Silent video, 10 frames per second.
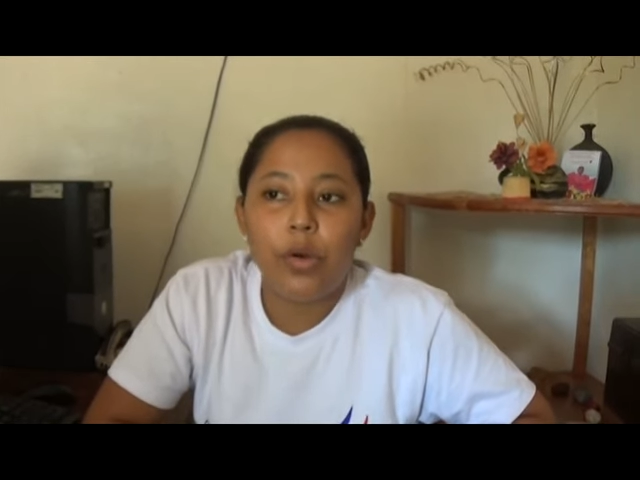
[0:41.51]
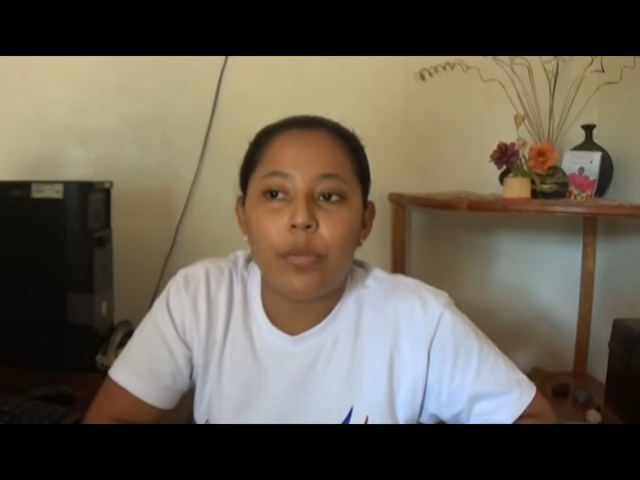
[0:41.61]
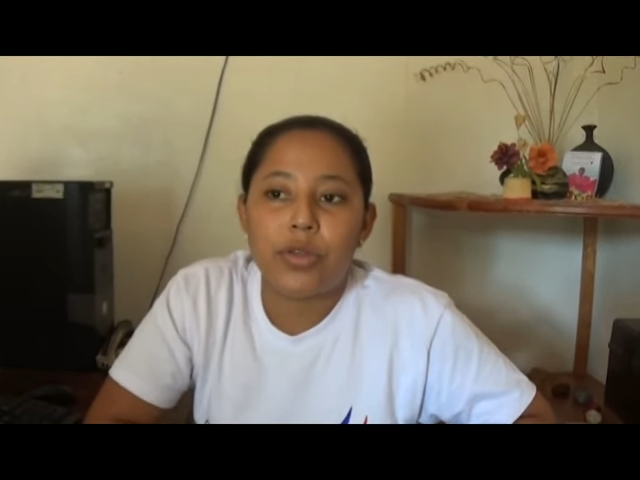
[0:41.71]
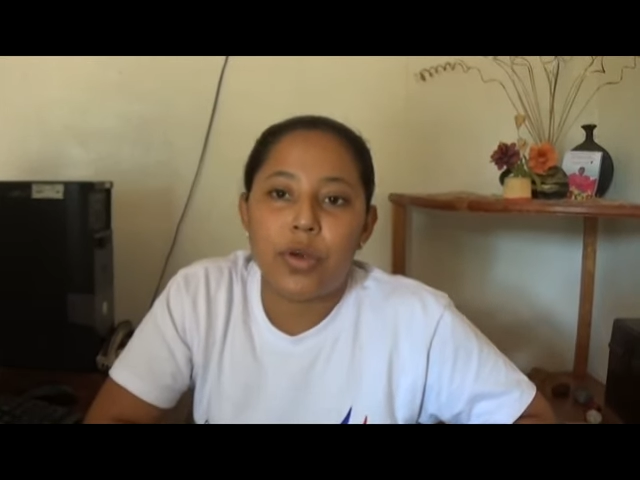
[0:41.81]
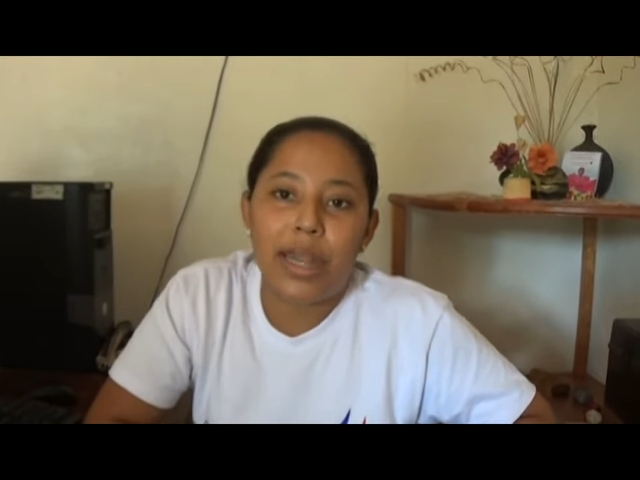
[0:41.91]

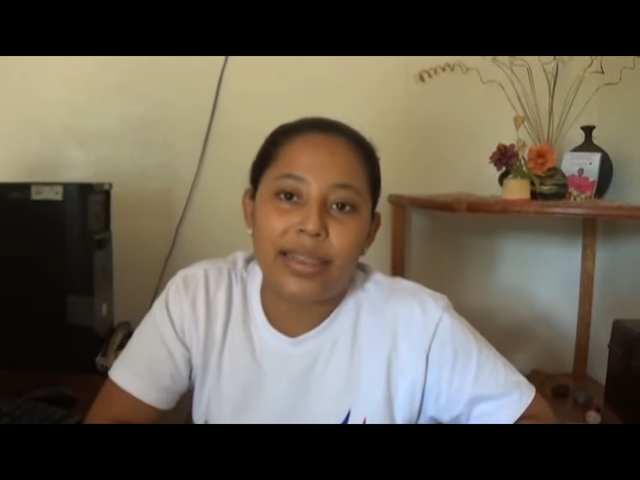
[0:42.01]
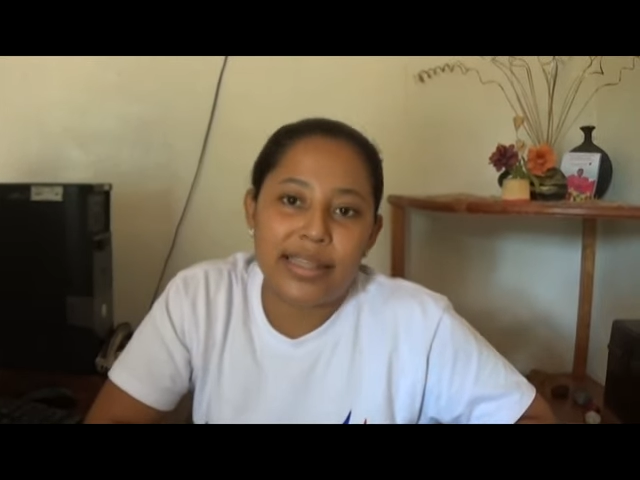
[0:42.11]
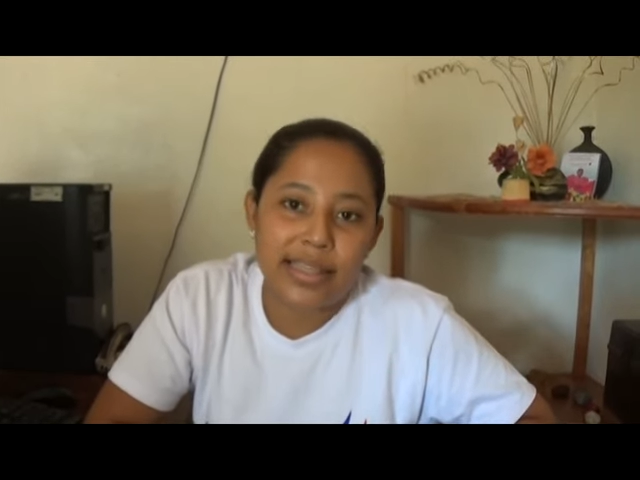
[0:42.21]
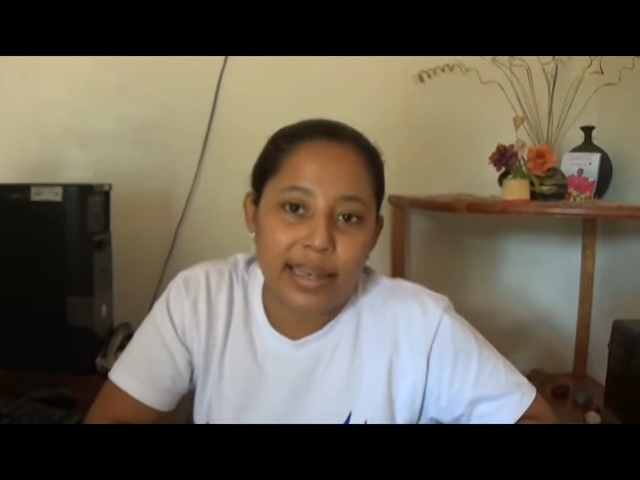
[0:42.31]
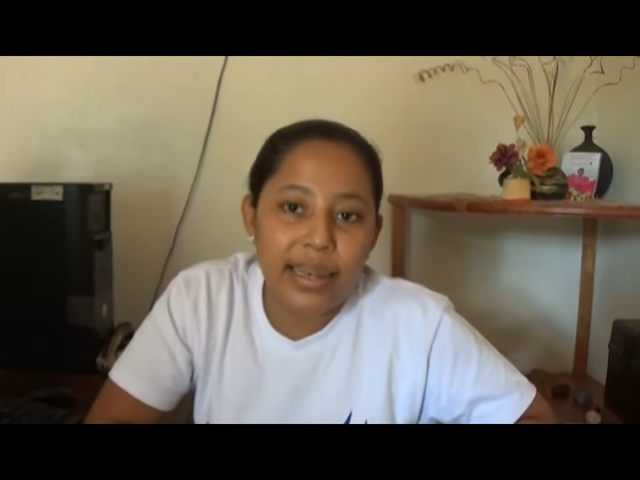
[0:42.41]
como son
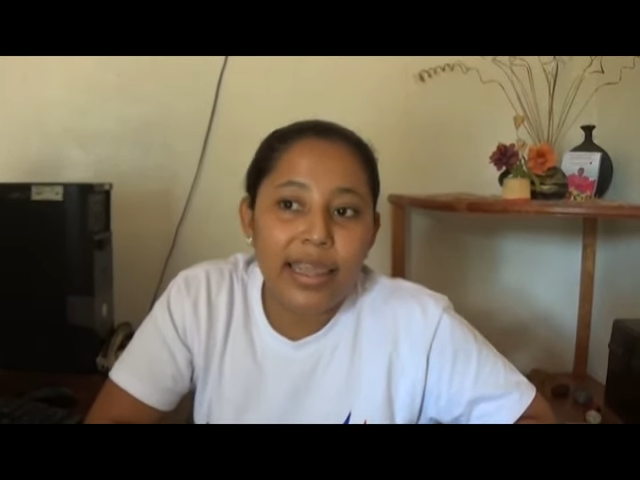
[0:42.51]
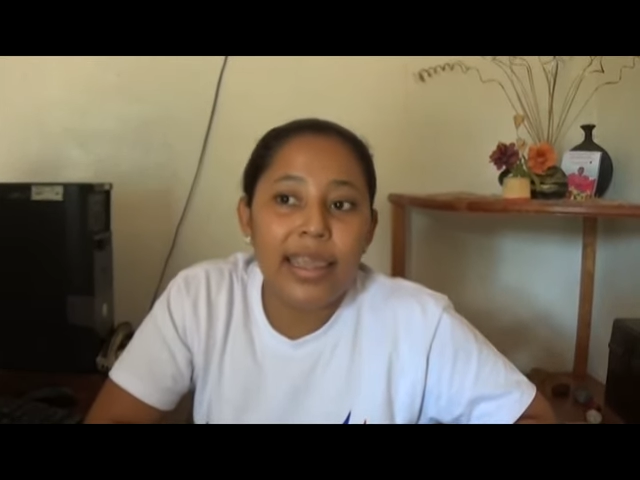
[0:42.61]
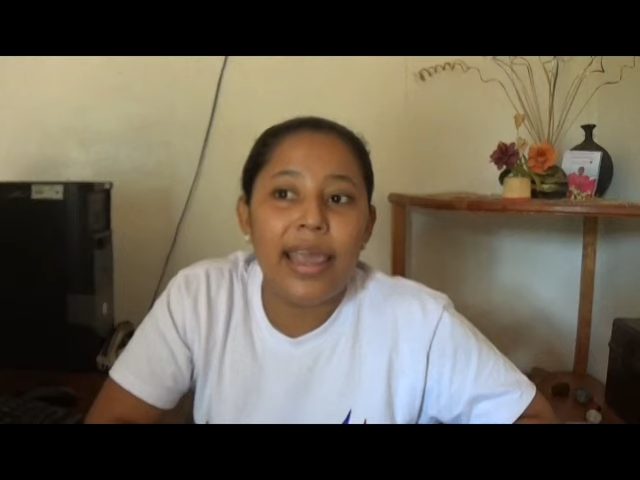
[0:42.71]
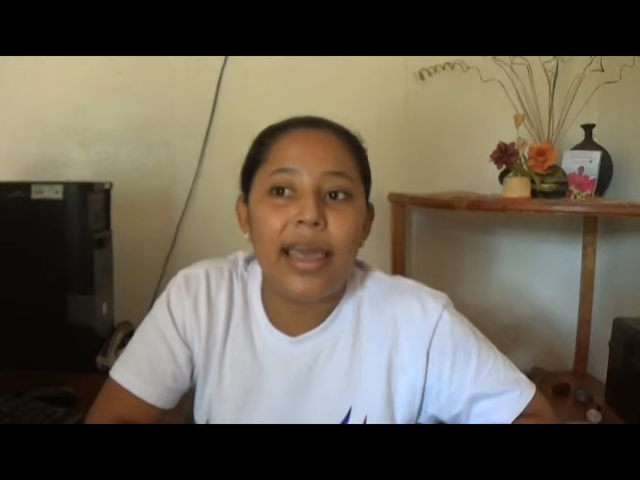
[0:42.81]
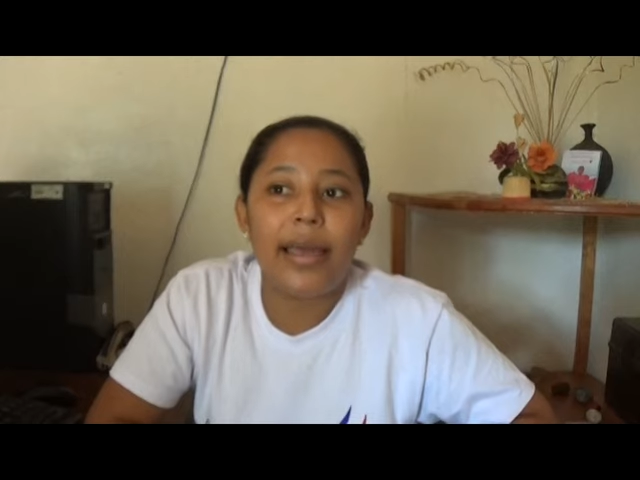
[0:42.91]

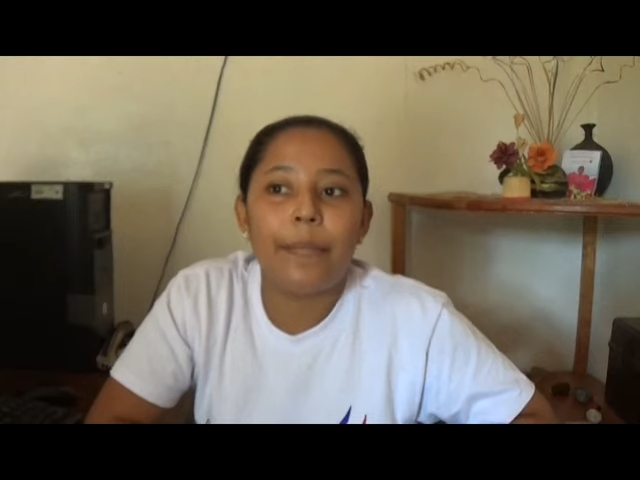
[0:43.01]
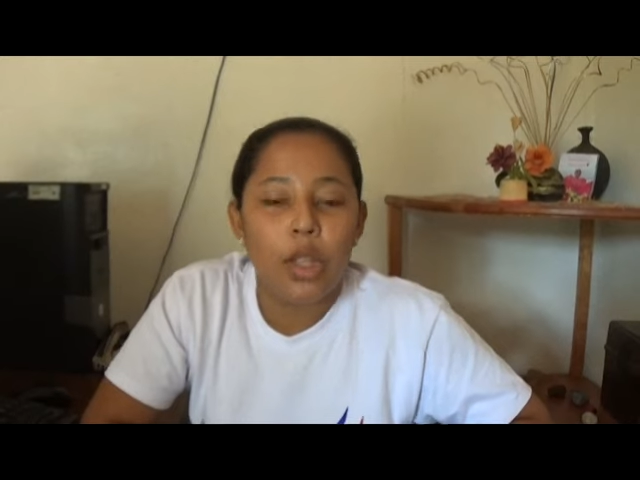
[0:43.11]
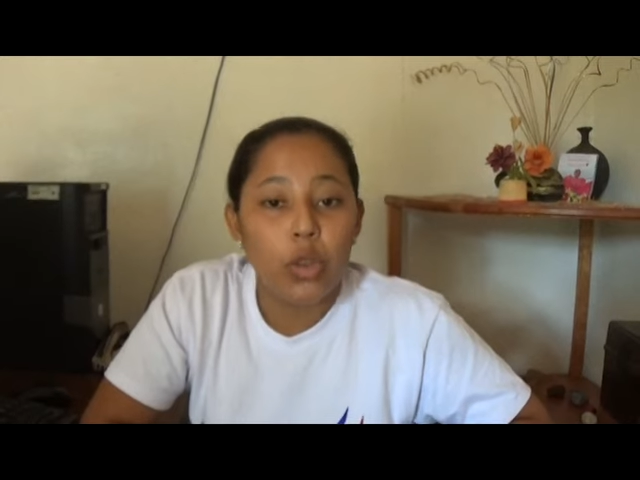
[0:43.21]
artesanía,